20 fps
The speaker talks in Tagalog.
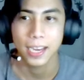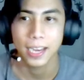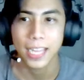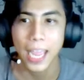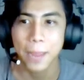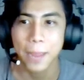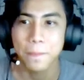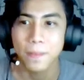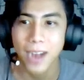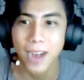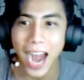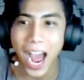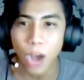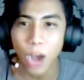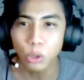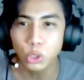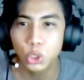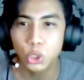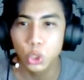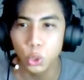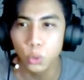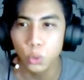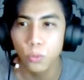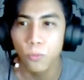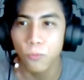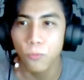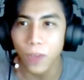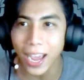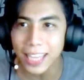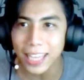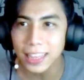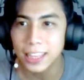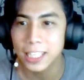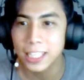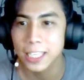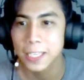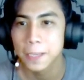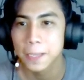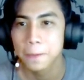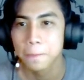Game round 2! Fight!
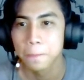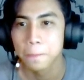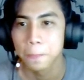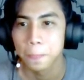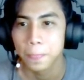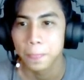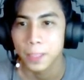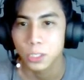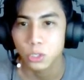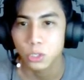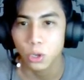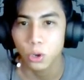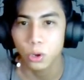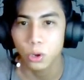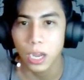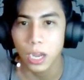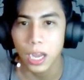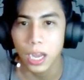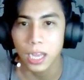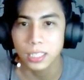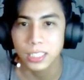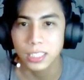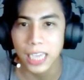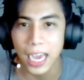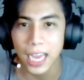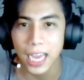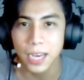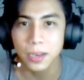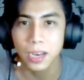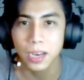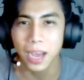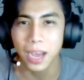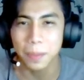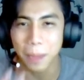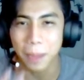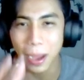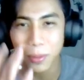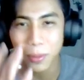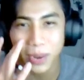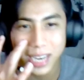So, uh, Chan? Ah,
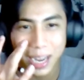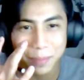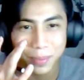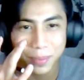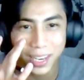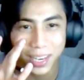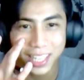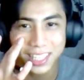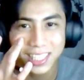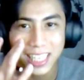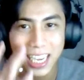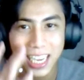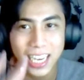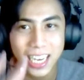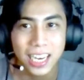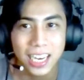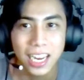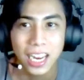bawal nga pala yung Chan.